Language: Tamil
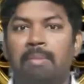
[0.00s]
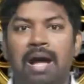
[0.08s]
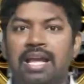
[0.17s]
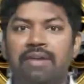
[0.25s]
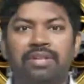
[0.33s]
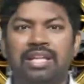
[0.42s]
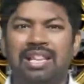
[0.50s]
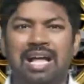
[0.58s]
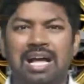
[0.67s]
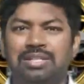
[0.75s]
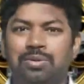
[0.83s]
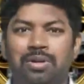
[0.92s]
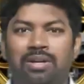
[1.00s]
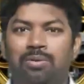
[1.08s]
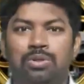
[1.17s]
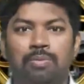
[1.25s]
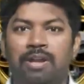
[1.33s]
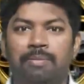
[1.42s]
மாயா வந்து ஏதாச்சும் ஒன்று
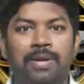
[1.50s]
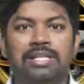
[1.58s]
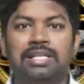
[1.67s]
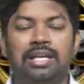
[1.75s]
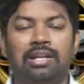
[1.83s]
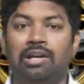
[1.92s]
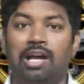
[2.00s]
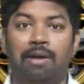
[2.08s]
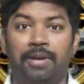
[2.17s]
லூசு மாதிரி பேசிக்கிட்டு இருக்கு